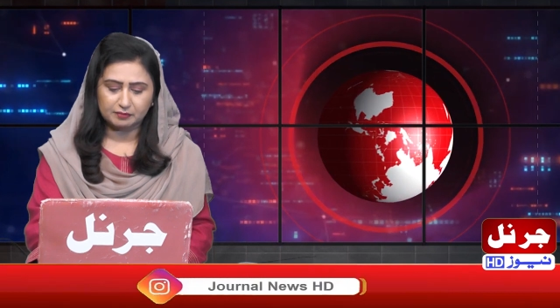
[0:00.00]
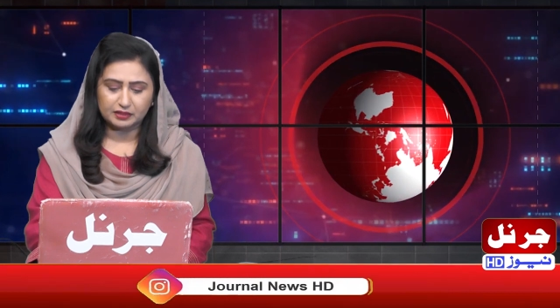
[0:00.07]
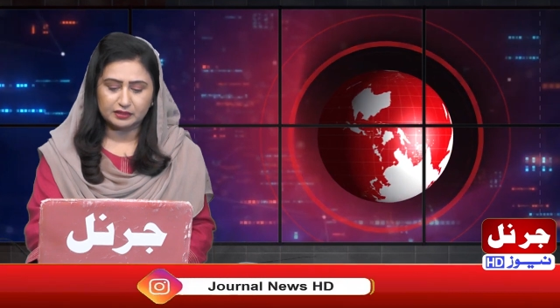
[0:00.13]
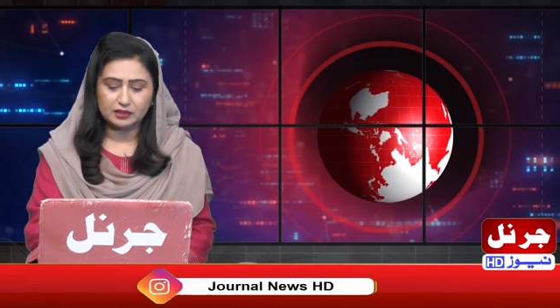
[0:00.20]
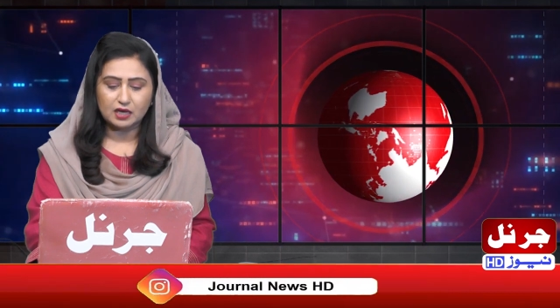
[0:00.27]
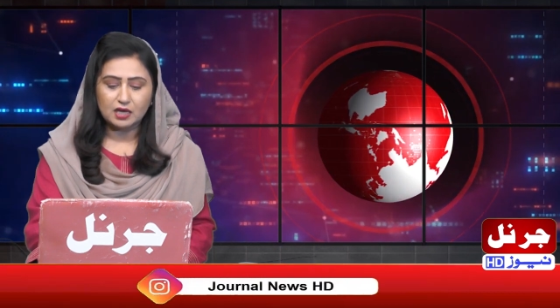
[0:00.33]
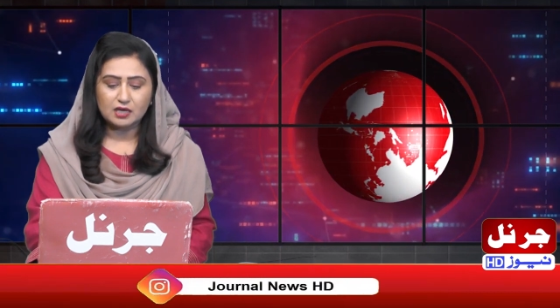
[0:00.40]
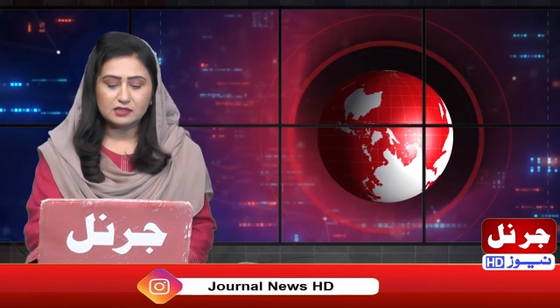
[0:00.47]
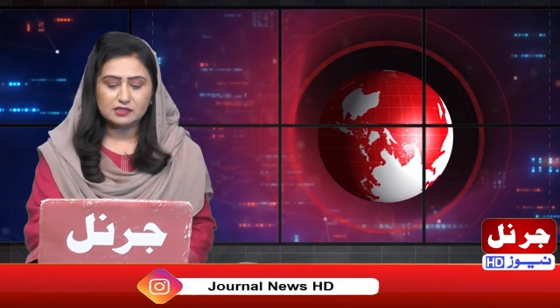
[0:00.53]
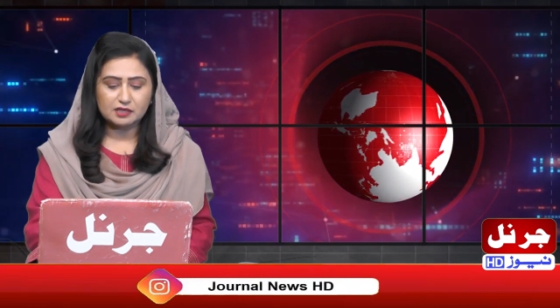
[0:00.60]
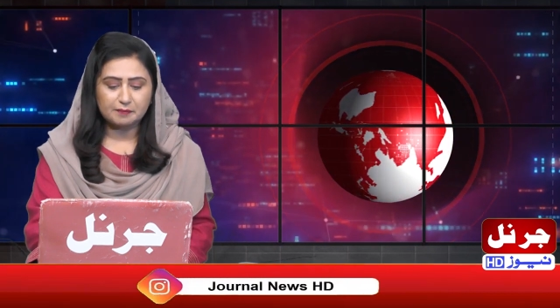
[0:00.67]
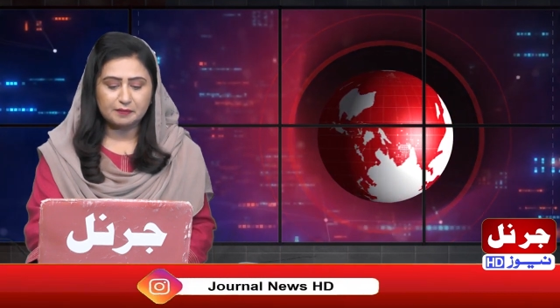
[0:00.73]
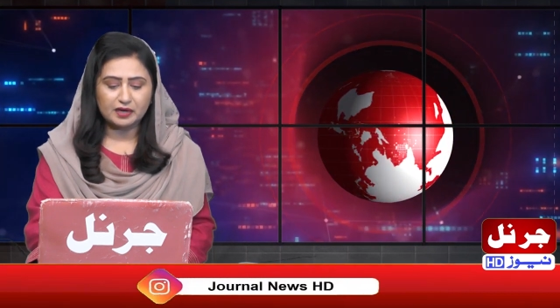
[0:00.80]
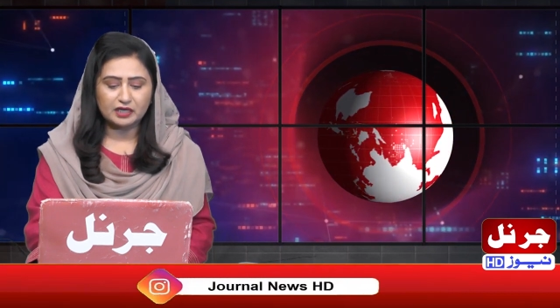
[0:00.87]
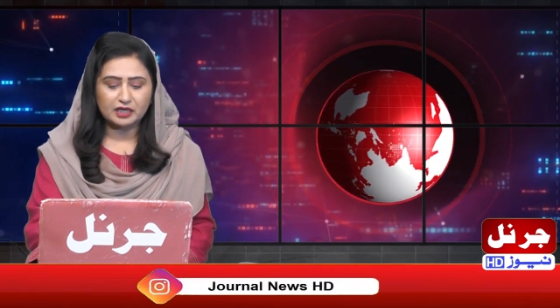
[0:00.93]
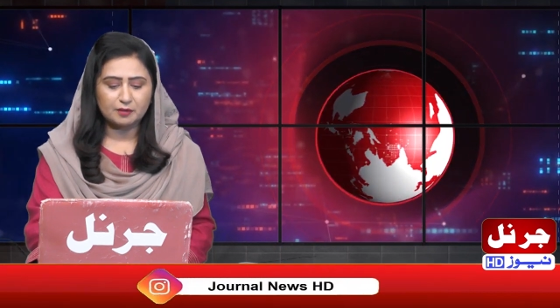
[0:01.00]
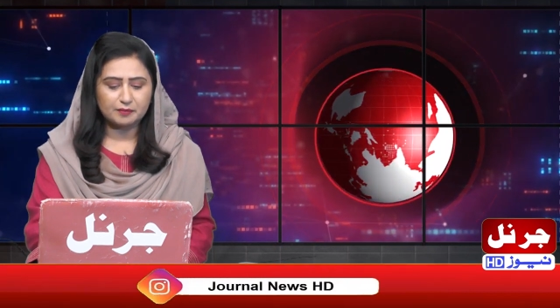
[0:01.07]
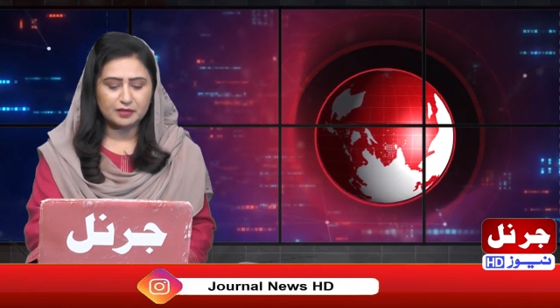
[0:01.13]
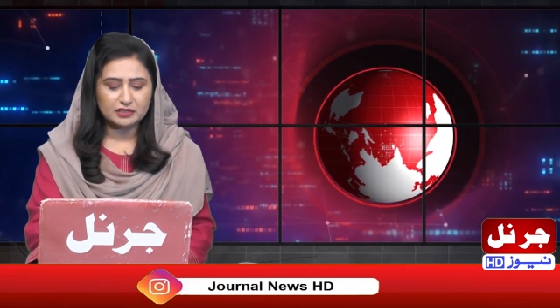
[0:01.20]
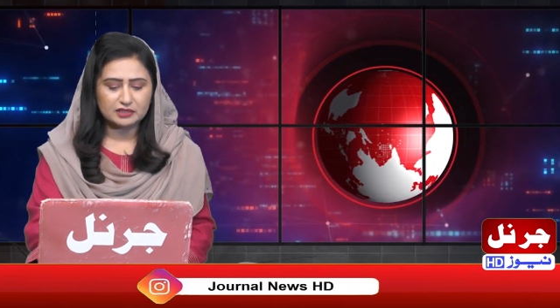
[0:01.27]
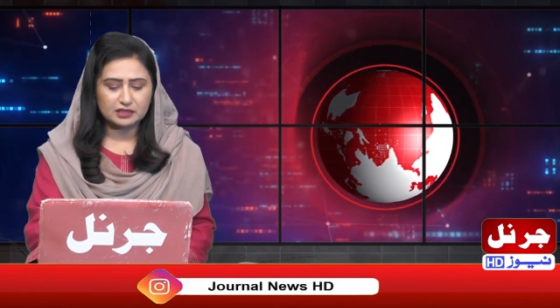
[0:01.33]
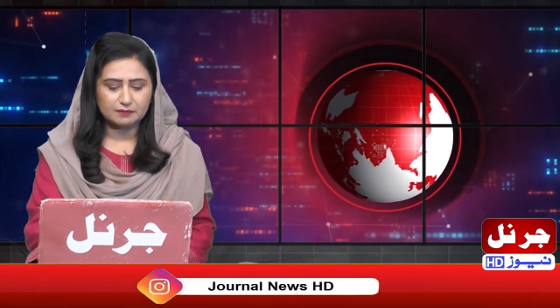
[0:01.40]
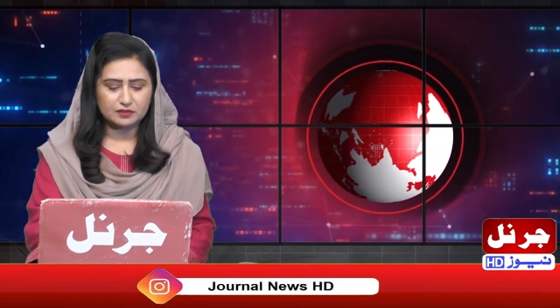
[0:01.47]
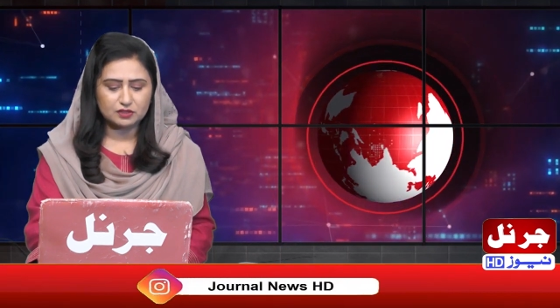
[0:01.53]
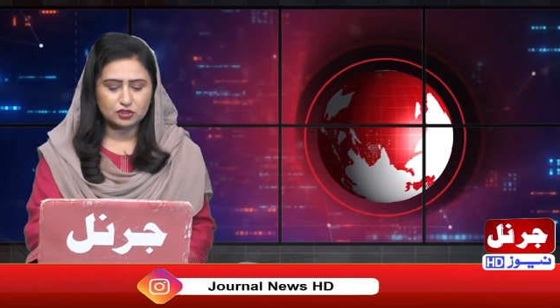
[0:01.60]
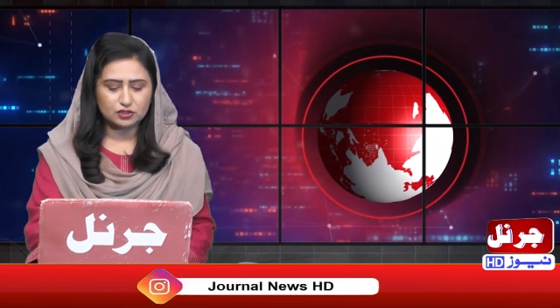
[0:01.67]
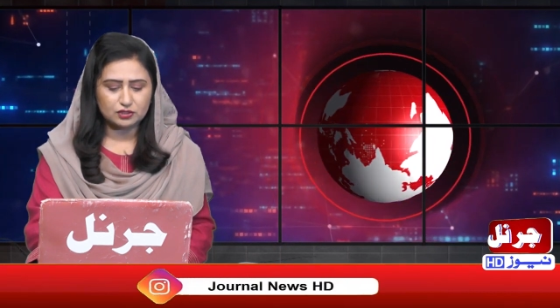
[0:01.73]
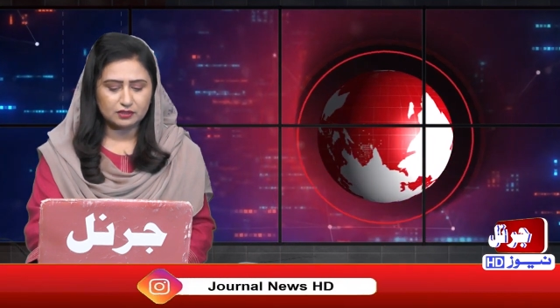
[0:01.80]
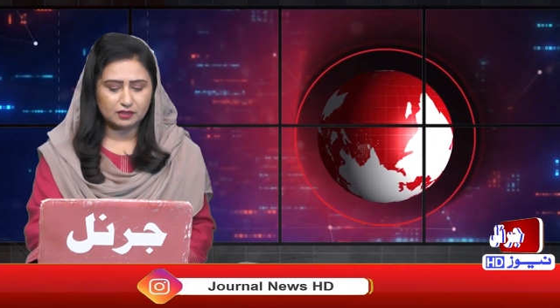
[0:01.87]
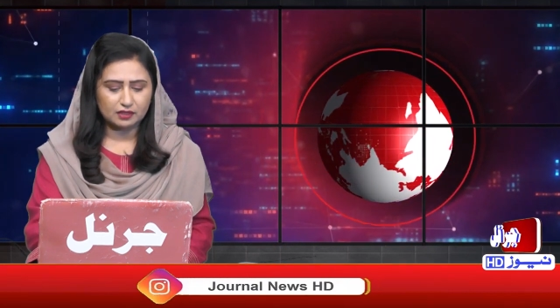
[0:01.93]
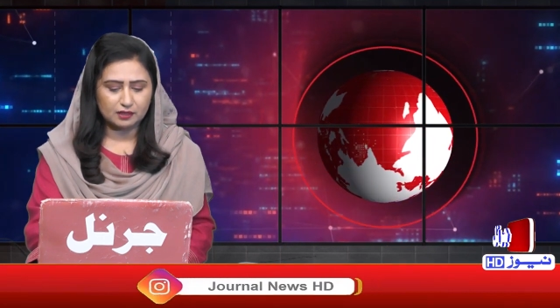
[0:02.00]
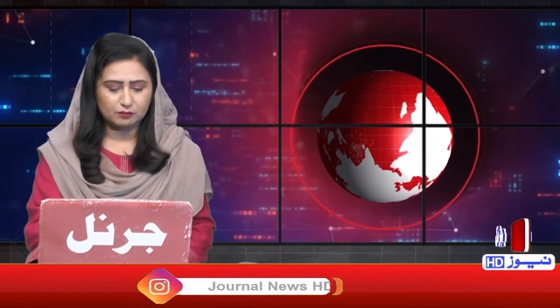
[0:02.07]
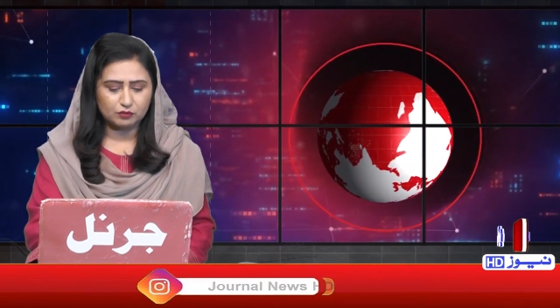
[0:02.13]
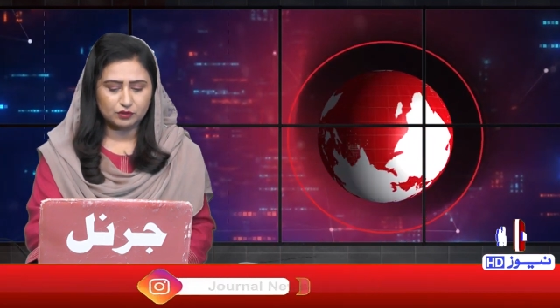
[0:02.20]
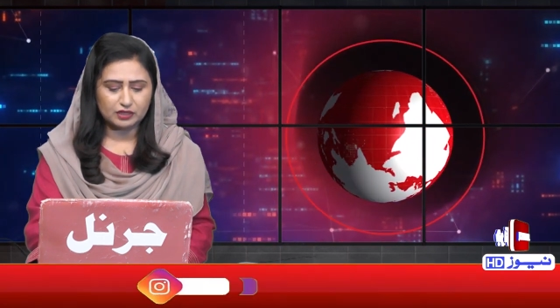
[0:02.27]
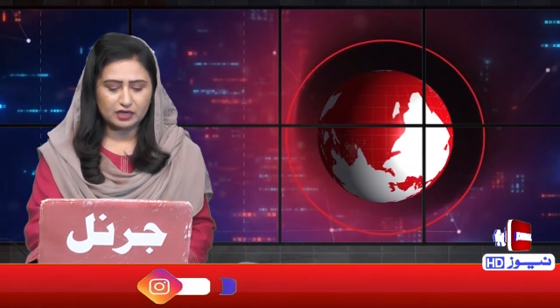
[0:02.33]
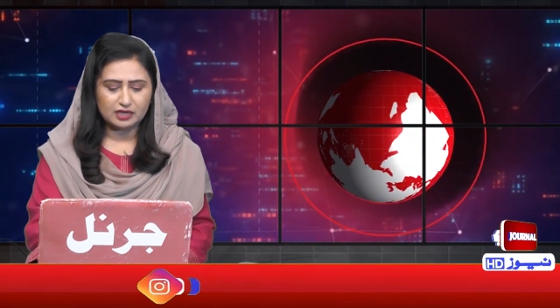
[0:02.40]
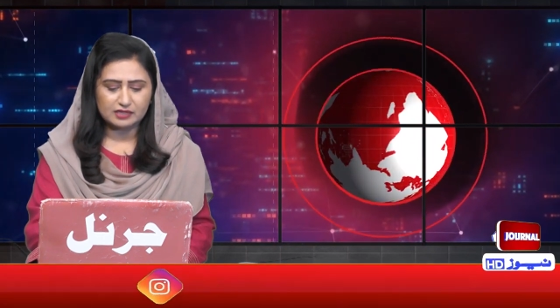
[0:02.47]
अहमद सिप्रा ने प्रेस क्लब रजिस्टर्ड गढ़ा मोड़ के